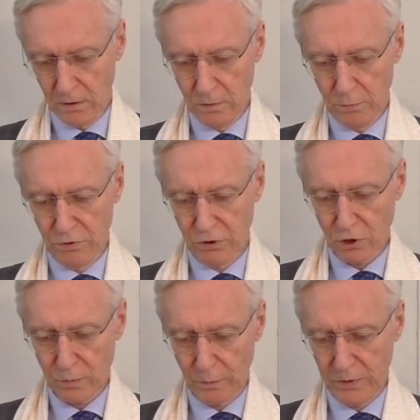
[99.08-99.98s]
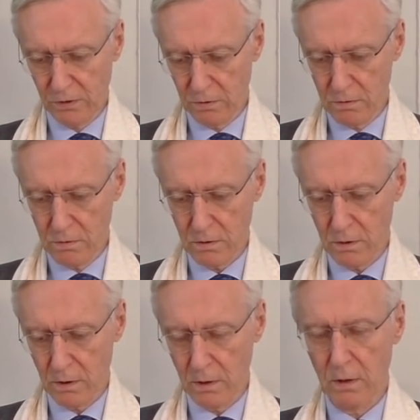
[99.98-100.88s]
depuis Georges Pompidou
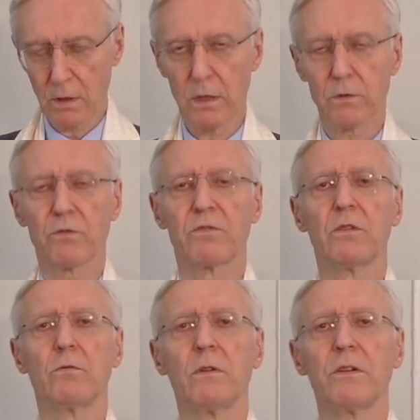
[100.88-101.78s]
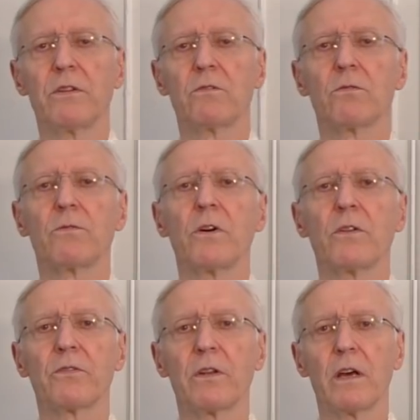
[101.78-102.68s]
et constitue la section
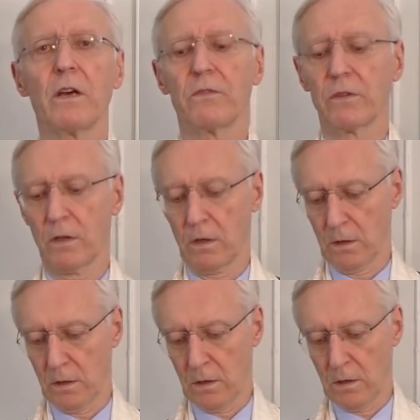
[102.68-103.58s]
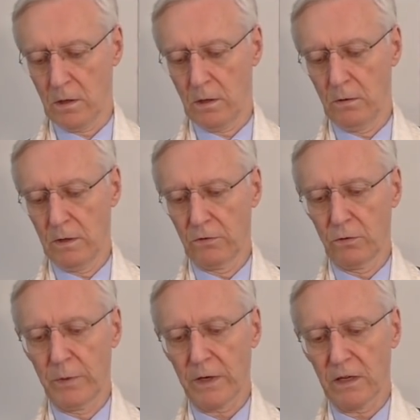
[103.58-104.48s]
française de la
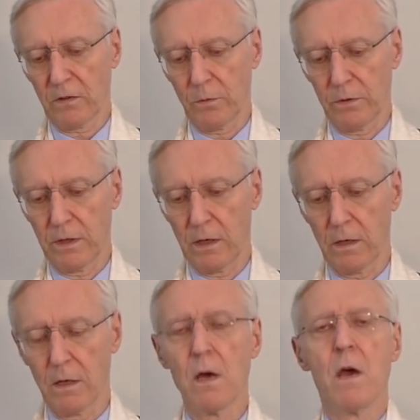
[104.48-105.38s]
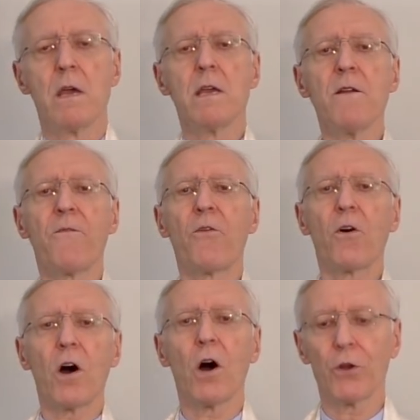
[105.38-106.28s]
superclasse mondiale. Il faut
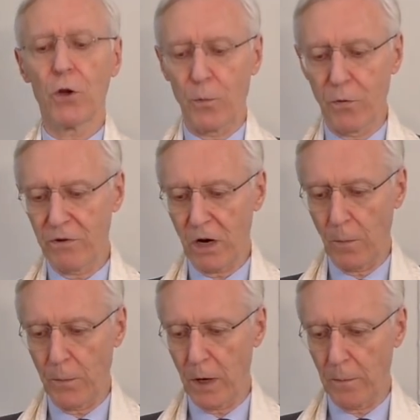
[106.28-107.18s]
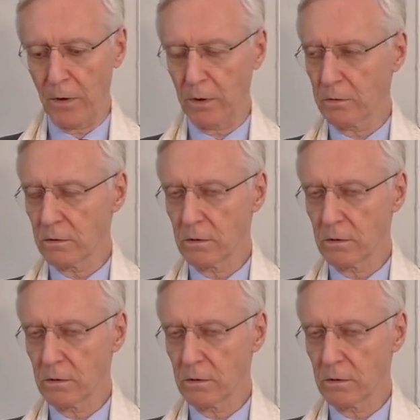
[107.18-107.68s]
rendre le pouvoir au peuple